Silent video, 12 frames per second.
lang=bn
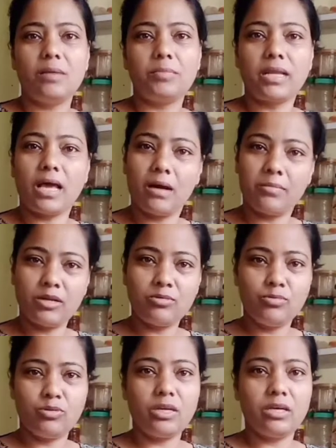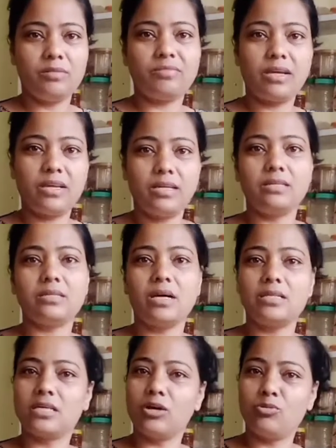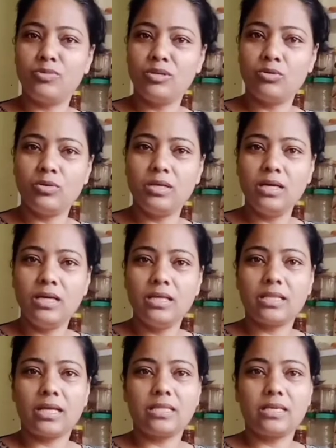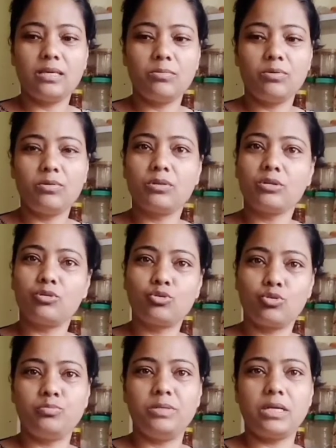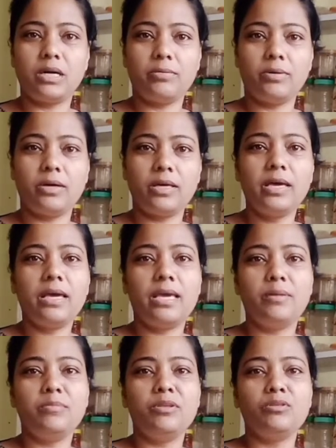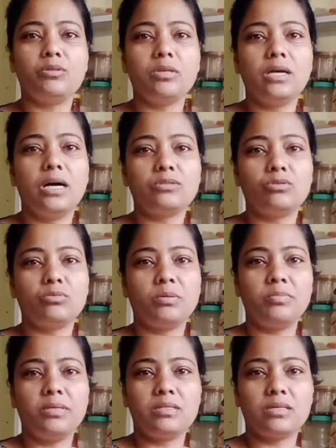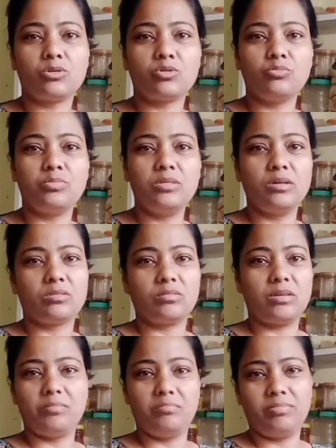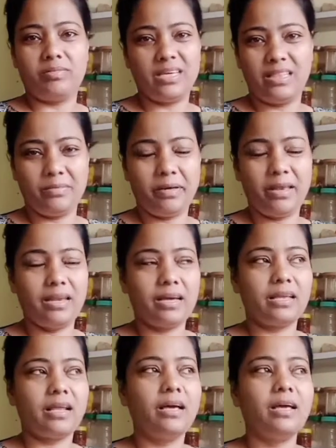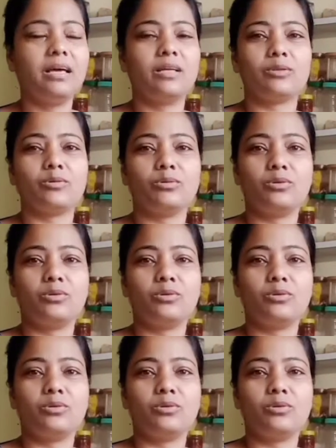মানে আমারও মনে হয় ফ্রাইড রাইস আর চাউমিন করি তাতে কী বলতো একটু সবজি খাওয়া হয় এমনি যদি গাজর বা বিনসের সবজি অতটা খেতে ভালো লাগে না তো